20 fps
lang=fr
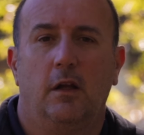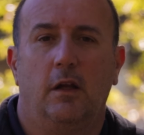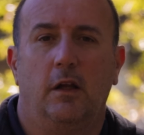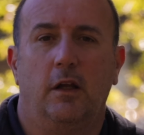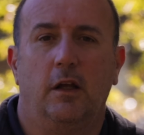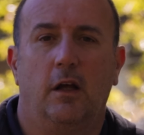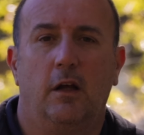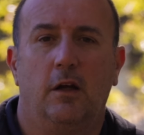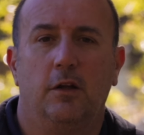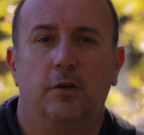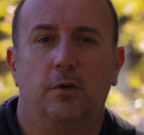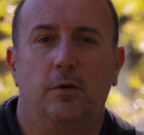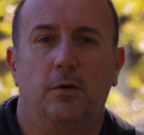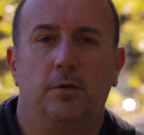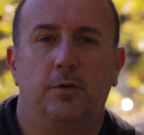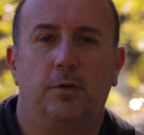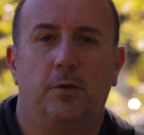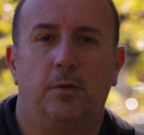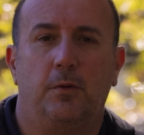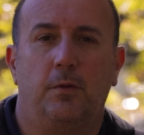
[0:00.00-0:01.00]
et
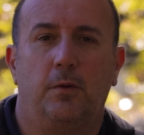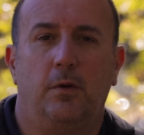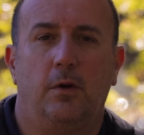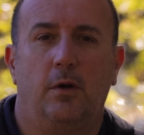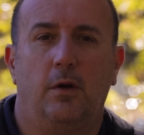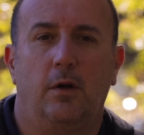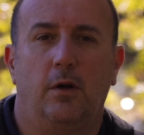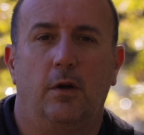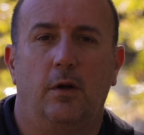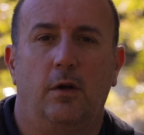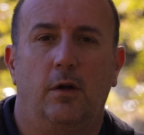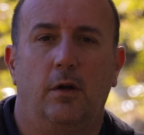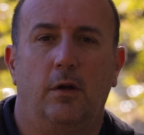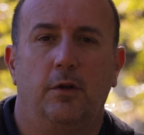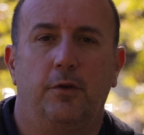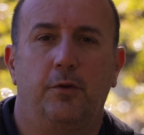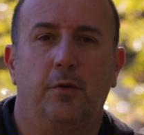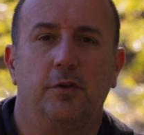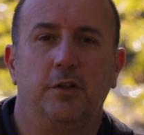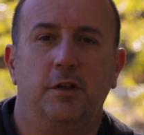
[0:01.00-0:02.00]
rendre ton,
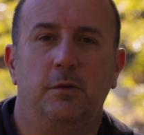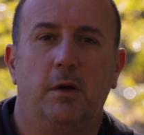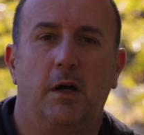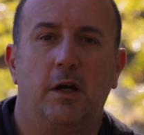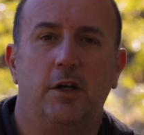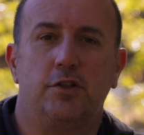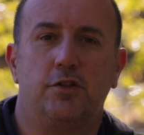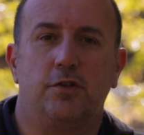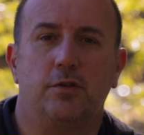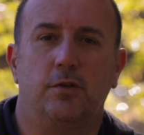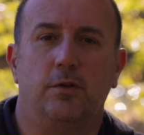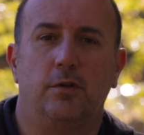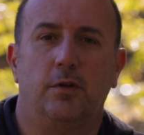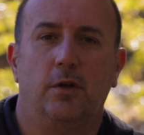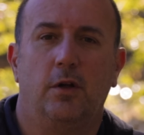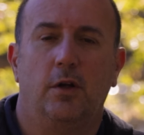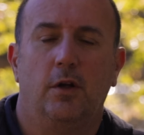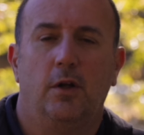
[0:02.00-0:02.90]
euh, image euh,